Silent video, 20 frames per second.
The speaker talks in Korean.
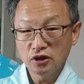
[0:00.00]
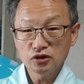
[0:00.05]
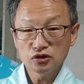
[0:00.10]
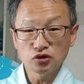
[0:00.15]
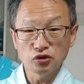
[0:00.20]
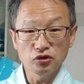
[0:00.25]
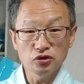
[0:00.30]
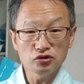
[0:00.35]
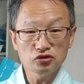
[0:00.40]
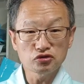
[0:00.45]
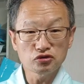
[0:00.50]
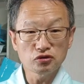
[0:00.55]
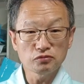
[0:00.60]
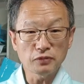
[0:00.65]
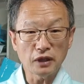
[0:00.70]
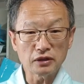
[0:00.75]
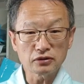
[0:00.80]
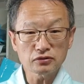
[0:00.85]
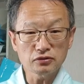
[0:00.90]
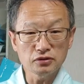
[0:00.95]
조회수도
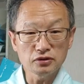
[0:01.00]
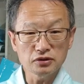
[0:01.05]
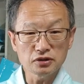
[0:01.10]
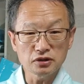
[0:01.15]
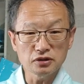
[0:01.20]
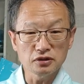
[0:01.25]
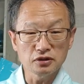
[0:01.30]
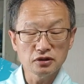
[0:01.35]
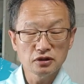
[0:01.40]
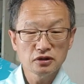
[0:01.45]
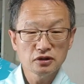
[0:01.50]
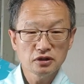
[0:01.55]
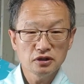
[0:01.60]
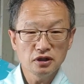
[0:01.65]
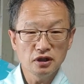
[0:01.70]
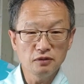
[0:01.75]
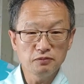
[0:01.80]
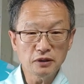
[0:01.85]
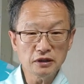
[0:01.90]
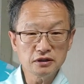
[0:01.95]
많고 이제
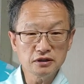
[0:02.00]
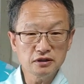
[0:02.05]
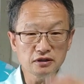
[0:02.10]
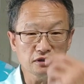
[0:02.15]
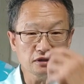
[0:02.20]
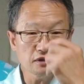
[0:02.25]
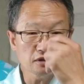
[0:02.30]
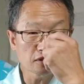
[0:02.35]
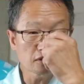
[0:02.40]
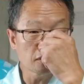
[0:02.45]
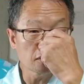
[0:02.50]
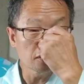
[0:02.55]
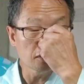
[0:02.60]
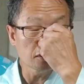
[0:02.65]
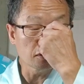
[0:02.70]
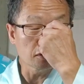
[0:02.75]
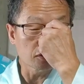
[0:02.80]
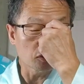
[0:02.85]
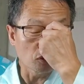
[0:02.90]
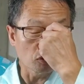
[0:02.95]
일반인들이
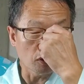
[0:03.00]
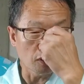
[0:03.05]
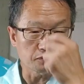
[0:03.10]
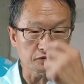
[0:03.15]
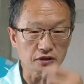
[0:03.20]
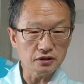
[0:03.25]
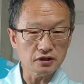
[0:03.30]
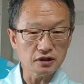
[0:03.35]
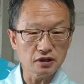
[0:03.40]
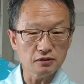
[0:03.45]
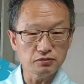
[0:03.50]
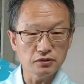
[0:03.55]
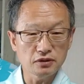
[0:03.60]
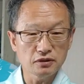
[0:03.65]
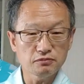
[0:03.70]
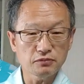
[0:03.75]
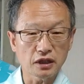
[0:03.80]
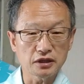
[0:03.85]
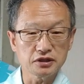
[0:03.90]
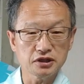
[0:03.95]
그 조갑제
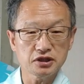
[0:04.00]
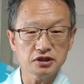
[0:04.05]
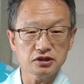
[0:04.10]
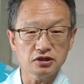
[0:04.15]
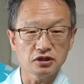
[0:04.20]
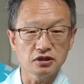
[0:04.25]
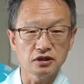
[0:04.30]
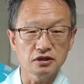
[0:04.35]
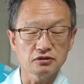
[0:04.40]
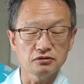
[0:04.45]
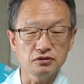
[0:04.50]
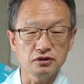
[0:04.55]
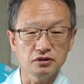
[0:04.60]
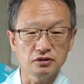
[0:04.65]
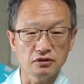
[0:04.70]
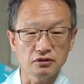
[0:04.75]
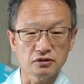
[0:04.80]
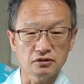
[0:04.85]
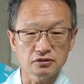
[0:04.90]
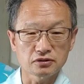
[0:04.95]
TV를 많이 시청하고
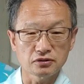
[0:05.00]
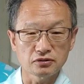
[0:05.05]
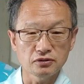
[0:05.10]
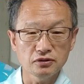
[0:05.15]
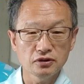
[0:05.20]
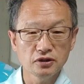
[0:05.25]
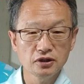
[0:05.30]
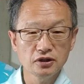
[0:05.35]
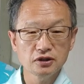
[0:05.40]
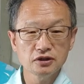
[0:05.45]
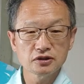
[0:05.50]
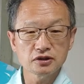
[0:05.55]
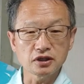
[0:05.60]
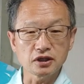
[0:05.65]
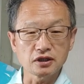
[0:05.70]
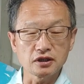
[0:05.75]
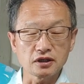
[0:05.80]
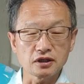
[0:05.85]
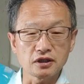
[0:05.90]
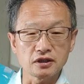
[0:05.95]
있는 것으로
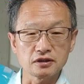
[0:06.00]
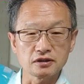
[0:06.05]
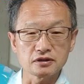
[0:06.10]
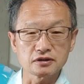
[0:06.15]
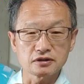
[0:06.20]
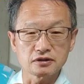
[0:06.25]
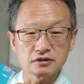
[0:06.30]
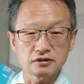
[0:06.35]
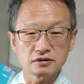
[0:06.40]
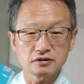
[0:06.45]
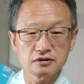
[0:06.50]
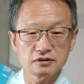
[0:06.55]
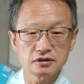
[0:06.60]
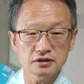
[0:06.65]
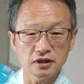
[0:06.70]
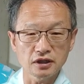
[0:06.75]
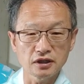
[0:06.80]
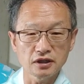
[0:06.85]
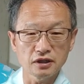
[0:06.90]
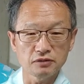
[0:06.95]
생각하는
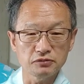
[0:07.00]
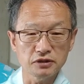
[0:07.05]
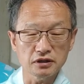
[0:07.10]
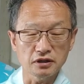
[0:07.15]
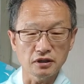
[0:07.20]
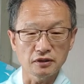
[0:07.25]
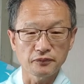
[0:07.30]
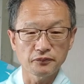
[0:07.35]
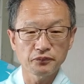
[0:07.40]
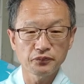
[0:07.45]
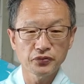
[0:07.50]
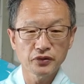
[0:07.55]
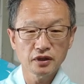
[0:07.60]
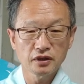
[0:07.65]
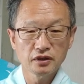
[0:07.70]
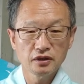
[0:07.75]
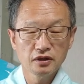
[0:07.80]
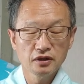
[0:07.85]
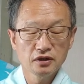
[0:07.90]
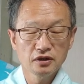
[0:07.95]
생각합니다.
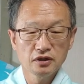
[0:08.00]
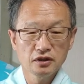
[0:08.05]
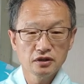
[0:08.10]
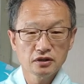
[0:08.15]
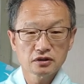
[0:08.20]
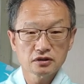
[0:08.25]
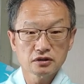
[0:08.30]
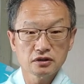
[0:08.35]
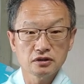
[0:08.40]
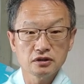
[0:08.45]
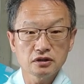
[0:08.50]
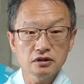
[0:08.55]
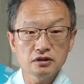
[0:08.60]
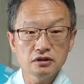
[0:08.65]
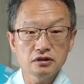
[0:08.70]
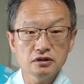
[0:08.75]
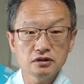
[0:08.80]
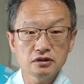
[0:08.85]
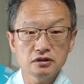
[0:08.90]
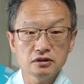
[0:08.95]
근데
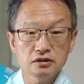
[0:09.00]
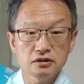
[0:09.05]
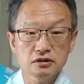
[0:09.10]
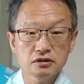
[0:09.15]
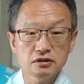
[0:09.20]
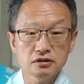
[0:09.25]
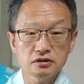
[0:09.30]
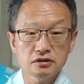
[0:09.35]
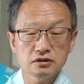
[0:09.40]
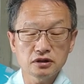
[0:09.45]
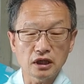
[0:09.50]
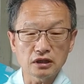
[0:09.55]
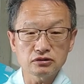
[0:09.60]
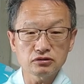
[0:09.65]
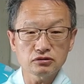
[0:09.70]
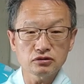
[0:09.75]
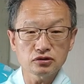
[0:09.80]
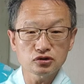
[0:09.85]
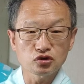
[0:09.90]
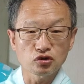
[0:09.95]
그
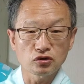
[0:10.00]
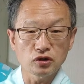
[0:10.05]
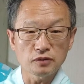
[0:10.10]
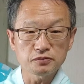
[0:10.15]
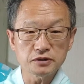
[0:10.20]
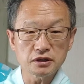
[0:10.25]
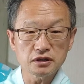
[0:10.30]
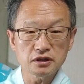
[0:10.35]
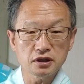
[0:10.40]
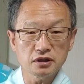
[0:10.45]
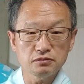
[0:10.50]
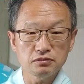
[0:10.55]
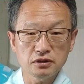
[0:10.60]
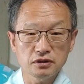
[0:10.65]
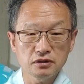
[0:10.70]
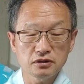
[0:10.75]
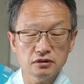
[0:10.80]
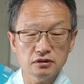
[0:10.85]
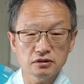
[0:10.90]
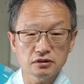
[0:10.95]
나도 그 조갑제
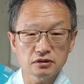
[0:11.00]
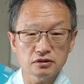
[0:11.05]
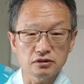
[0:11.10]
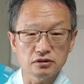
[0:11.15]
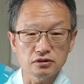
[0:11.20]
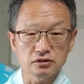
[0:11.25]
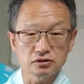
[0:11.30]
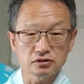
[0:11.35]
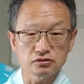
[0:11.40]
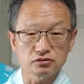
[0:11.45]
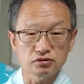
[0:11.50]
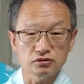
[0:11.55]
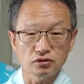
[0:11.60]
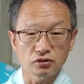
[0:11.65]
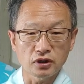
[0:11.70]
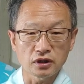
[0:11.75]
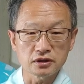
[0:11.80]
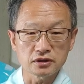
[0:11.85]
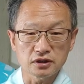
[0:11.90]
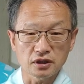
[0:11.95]
TV를 그
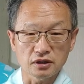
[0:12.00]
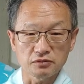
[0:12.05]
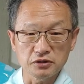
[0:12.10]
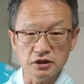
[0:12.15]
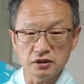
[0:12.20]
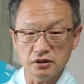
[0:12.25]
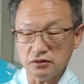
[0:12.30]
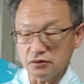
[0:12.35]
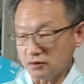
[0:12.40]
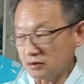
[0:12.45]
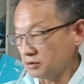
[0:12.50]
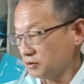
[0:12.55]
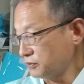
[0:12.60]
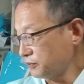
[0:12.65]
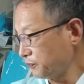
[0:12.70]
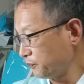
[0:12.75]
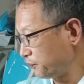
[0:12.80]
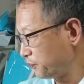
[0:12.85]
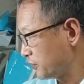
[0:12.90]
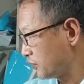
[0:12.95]
구독하는 사람인데요.
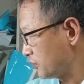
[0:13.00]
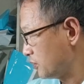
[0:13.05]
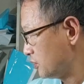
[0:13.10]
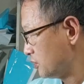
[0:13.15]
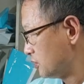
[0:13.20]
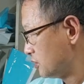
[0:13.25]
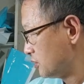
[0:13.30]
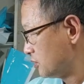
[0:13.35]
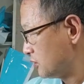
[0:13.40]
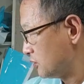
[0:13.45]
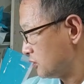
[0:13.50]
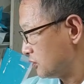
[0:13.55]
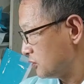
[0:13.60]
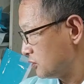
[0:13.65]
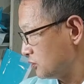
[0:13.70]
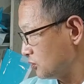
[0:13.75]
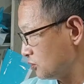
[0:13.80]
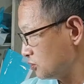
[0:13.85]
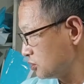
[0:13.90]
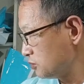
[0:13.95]

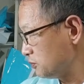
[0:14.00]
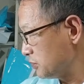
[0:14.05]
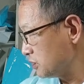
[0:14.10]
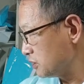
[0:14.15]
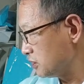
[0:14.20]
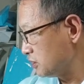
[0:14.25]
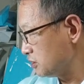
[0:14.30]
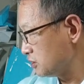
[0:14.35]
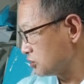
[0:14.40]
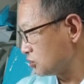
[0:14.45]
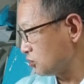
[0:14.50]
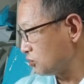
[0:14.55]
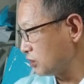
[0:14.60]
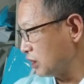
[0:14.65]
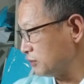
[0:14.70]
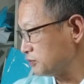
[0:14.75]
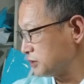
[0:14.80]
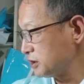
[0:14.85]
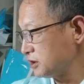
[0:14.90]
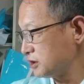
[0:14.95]
요즘에 그
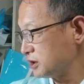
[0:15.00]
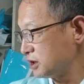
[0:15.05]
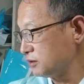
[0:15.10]
조갑제